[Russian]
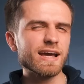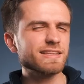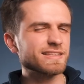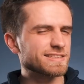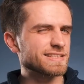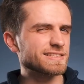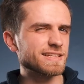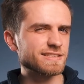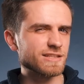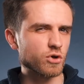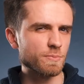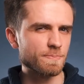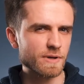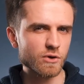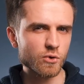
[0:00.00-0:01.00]
Это создаст
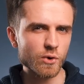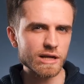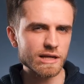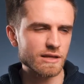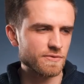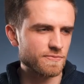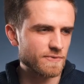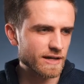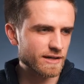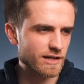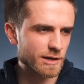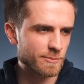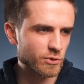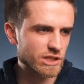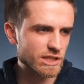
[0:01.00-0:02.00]
такой прикольный эффект,
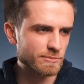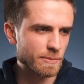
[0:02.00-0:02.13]
как будто